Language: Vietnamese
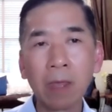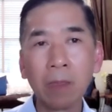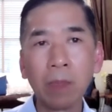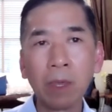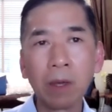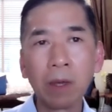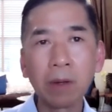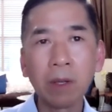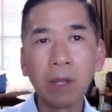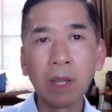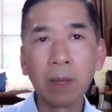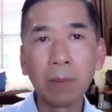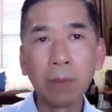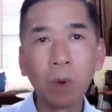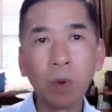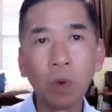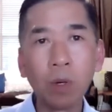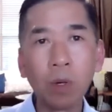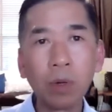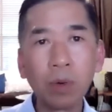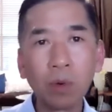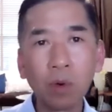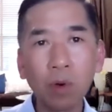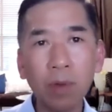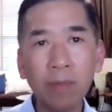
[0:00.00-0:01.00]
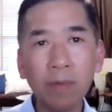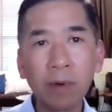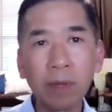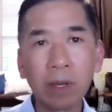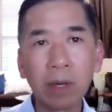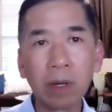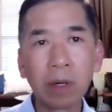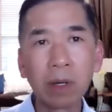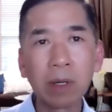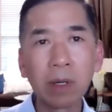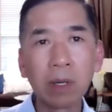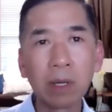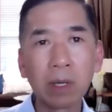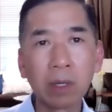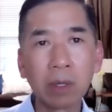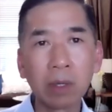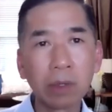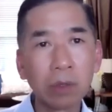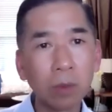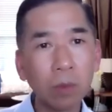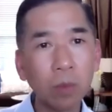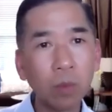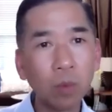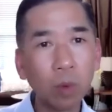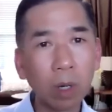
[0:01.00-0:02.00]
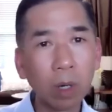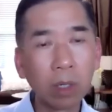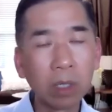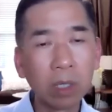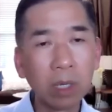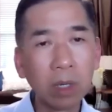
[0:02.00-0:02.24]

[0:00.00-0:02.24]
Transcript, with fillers: rất là bối rối và nó rất là túng quẫn.